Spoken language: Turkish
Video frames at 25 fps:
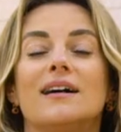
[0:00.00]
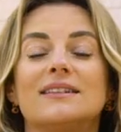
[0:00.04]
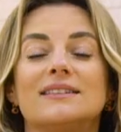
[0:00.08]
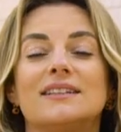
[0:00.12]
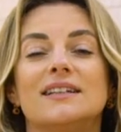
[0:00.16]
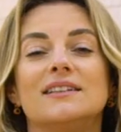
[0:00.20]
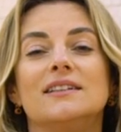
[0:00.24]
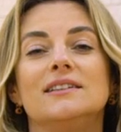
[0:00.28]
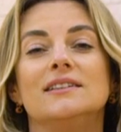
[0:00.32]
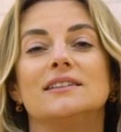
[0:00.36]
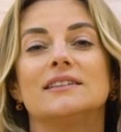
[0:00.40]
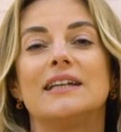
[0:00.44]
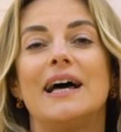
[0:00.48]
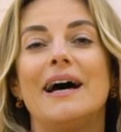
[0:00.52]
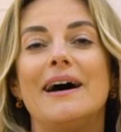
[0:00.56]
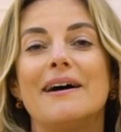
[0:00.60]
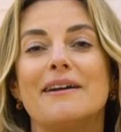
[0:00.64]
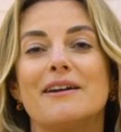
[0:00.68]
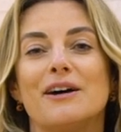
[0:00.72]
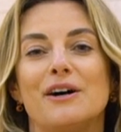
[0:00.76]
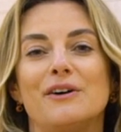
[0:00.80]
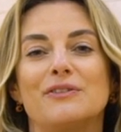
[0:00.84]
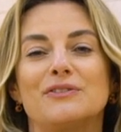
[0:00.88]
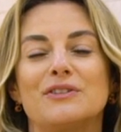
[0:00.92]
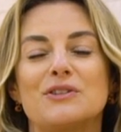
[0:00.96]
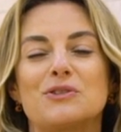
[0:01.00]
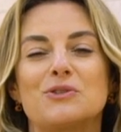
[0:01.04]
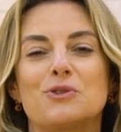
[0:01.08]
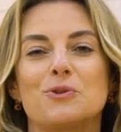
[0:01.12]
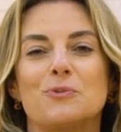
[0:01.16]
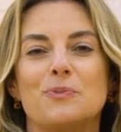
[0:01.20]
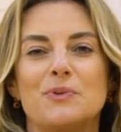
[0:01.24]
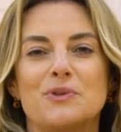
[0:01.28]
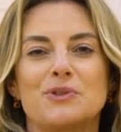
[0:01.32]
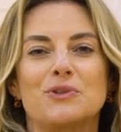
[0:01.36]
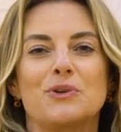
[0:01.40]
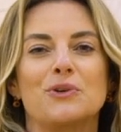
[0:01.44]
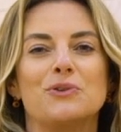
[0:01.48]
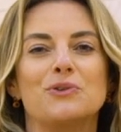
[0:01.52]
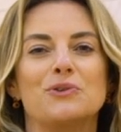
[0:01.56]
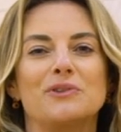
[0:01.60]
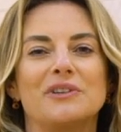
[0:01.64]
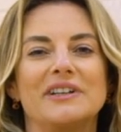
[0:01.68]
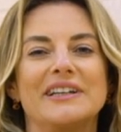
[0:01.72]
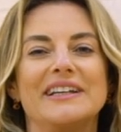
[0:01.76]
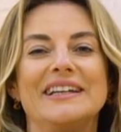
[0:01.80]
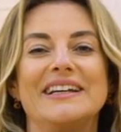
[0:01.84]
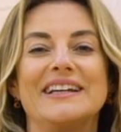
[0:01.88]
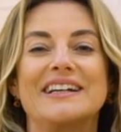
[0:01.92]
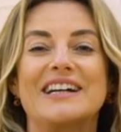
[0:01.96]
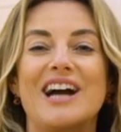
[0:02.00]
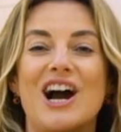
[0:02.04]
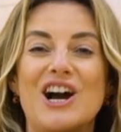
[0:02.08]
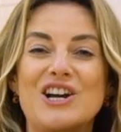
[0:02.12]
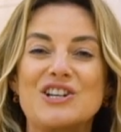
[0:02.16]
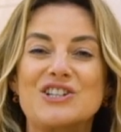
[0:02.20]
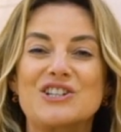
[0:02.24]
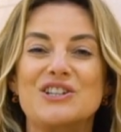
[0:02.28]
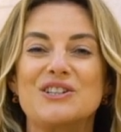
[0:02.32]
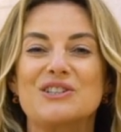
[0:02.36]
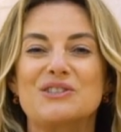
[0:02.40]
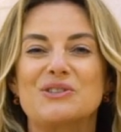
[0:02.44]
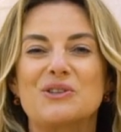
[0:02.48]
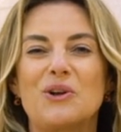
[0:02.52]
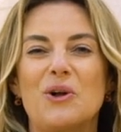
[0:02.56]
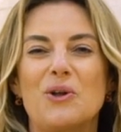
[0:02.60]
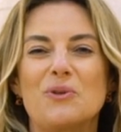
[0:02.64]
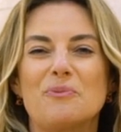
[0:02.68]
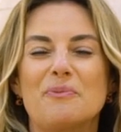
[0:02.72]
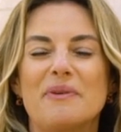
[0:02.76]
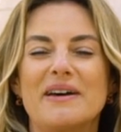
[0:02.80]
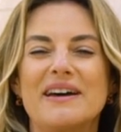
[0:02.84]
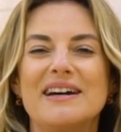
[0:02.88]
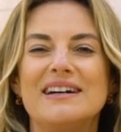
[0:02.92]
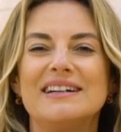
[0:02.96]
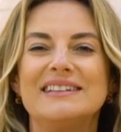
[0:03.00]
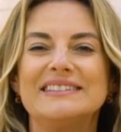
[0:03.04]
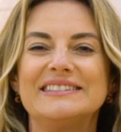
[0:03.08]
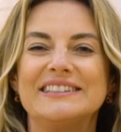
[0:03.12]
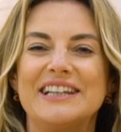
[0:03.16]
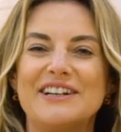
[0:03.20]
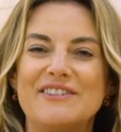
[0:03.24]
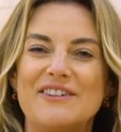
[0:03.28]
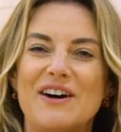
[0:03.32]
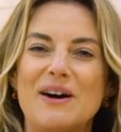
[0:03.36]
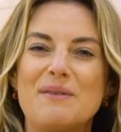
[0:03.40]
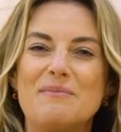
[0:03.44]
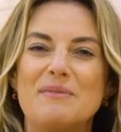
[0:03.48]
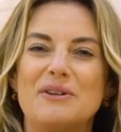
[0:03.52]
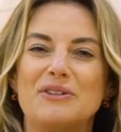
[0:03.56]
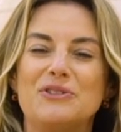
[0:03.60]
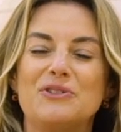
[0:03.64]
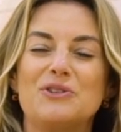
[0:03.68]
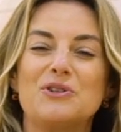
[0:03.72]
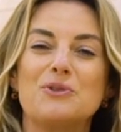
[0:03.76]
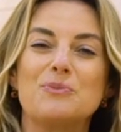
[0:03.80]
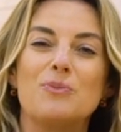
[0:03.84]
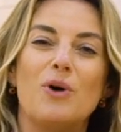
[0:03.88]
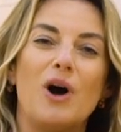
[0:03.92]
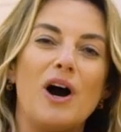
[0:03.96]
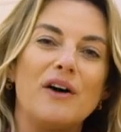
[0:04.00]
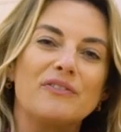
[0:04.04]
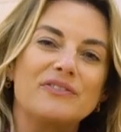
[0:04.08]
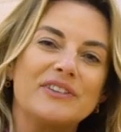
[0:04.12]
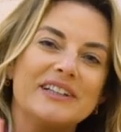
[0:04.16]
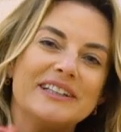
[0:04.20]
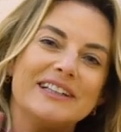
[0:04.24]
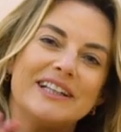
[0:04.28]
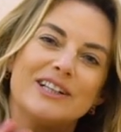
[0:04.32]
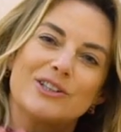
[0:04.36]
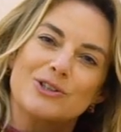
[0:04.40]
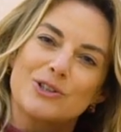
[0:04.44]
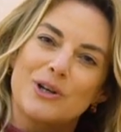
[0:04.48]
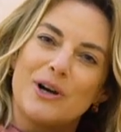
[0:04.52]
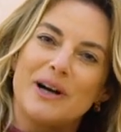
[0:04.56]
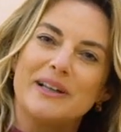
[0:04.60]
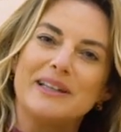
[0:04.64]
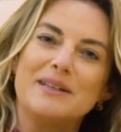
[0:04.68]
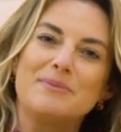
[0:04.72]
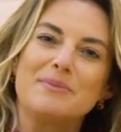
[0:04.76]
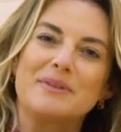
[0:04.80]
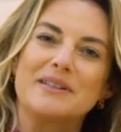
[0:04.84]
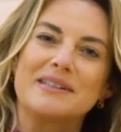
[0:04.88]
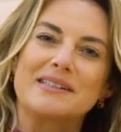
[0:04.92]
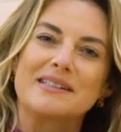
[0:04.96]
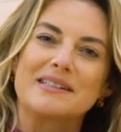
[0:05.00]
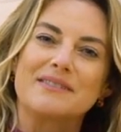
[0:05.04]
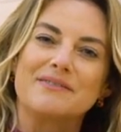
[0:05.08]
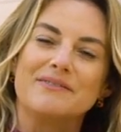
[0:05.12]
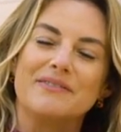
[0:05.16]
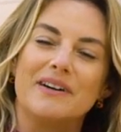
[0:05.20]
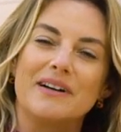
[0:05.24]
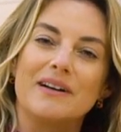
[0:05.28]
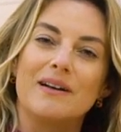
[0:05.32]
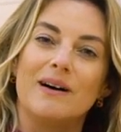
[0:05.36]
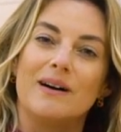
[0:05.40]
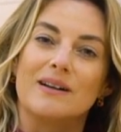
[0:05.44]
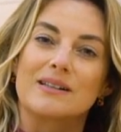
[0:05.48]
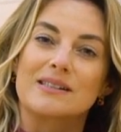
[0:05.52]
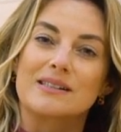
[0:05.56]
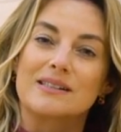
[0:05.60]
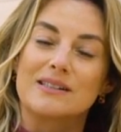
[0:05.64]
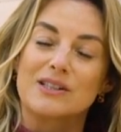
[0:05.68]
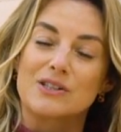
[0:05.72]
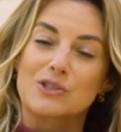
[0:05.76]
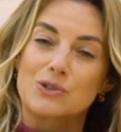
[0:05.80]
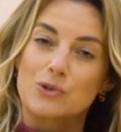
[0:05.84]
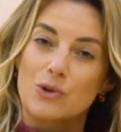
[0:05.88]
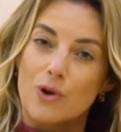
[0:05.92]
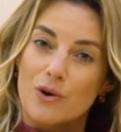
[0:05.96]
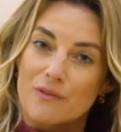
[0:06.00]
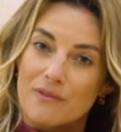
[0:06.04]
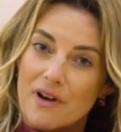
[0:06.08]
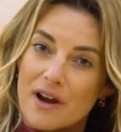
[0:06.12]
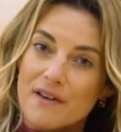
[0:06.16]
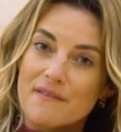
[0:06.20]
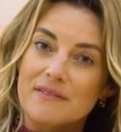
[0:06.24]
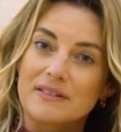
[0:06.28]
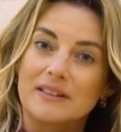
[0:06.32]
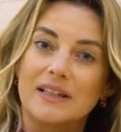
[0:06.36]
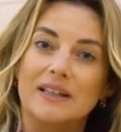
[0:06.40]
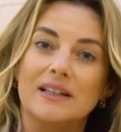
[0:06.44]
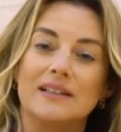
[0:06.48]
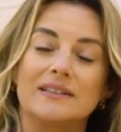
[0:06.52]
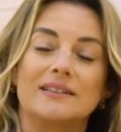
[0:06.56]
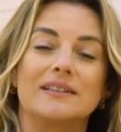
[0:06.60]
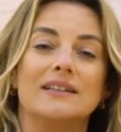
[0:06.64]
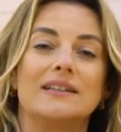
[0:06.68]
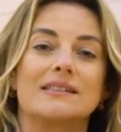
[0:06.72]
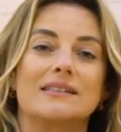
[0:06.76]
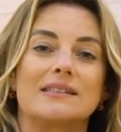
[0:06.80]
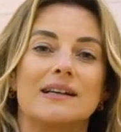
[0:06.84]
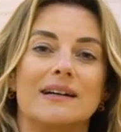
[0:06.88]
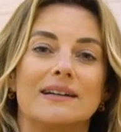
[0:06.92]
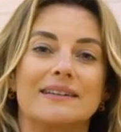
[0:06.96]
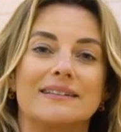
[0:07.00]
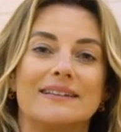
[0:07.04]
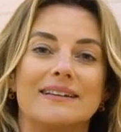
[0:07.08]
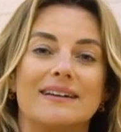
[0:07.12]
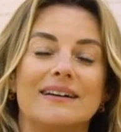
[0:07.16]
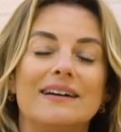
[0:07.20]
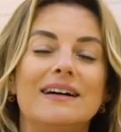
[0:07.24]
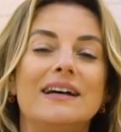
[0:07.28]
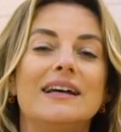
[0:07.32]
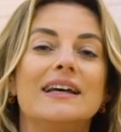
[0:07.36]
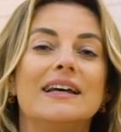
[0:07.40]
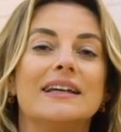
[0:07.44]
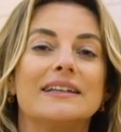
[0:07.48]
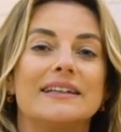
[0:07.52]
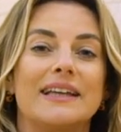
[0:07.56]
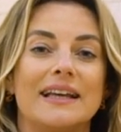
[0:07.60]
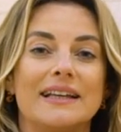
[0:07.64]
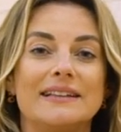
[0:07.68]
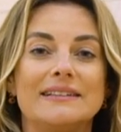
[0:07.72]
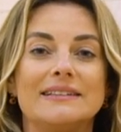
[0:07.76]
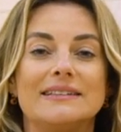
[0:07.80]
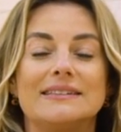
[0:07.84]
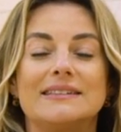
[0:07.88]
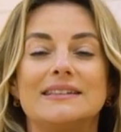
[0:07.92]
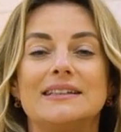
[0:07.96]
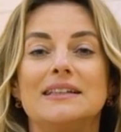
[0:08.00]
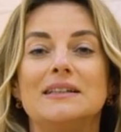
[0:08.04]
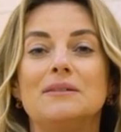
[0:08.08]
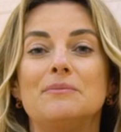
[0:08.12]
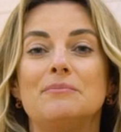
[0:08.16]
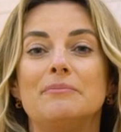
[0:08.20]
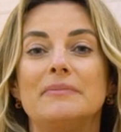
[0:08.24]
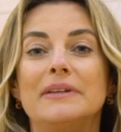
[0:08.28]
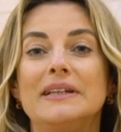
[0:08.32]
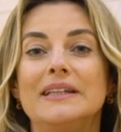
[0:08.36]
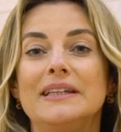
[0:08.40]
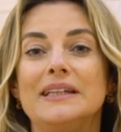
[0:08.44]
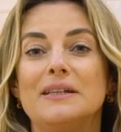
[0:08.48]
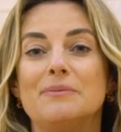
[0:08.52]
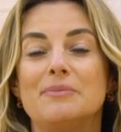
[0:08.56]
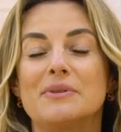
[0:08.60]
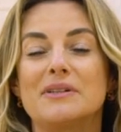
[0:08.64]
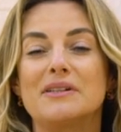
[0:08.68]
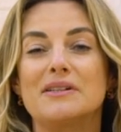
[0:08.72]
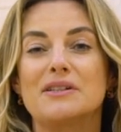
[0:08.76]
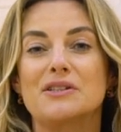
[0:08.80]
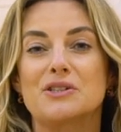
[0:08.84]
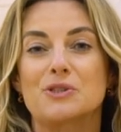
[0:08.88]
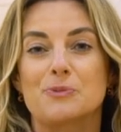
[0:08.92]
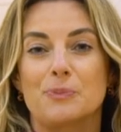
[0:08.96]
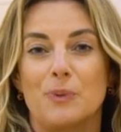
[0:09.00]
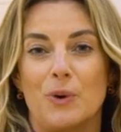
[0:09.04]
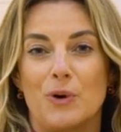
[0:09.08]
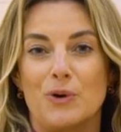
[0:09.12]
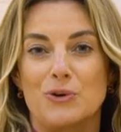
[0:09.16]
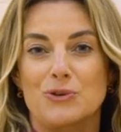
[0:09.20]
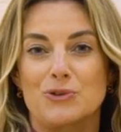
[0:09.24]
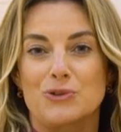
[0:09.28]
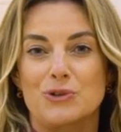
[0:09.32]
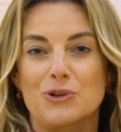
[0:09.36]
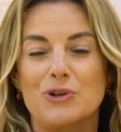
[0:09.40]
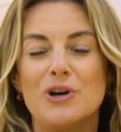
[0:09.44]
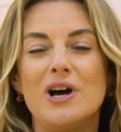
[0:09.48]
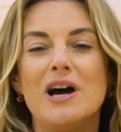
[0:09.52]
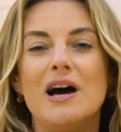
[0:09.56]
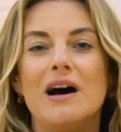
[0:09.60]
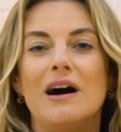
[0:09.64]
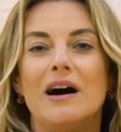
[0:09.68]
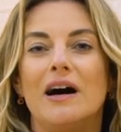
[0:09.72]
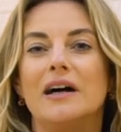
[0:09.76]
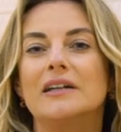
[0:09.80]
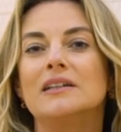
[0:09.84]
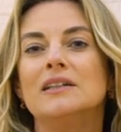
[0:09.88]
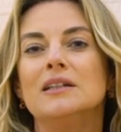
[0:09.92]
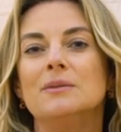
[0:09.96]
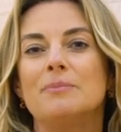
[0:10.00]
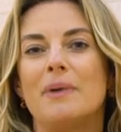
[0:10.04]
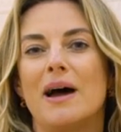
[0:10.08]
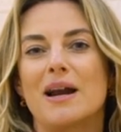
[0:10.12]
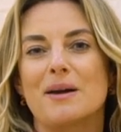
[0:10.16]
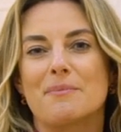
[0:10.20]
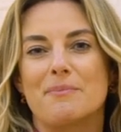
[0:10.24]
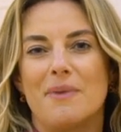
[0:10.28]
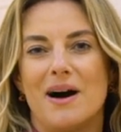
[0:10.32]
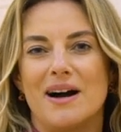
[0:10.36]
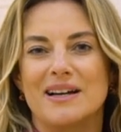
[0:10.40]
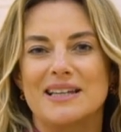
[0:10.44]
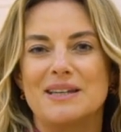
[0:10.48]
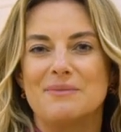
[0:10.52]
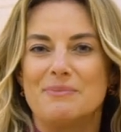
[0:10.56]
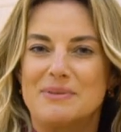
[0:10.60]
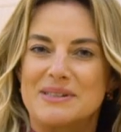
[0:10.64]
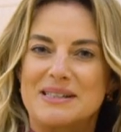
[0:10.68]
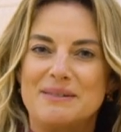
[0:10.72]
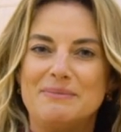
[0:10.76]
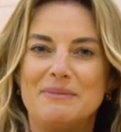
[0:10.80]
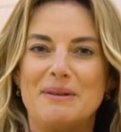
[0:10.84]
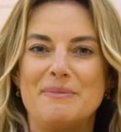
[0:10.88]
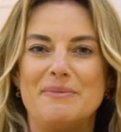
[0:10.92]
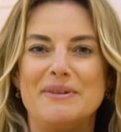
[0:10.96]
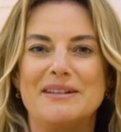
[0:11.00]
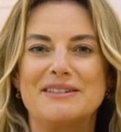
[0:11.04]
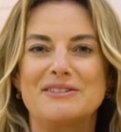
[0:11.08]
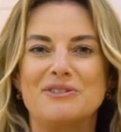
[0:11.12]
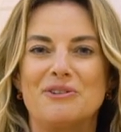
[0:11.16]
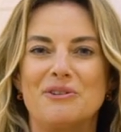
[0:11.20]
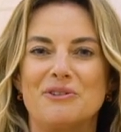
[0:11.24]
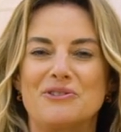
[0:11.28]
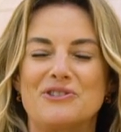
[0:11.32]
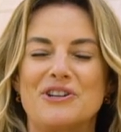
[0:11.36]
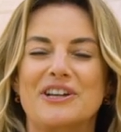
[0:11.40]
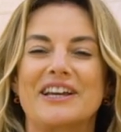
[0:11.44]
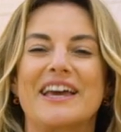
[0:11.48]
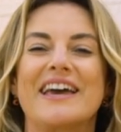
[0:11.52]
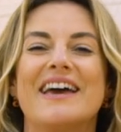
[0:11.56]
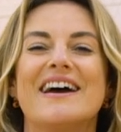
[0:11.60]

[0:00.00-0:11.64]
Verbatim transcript: Atanılır her hafta sürpriz konuklarıyla karşınızda olmaya devam ediyor. Bu hafta yine şahane bir isim var. Aslında Survivor'dan hatırlasak da kendisi milli bir sporcu. Anıl Berk. Berkbaki bizimle birlikte olacak.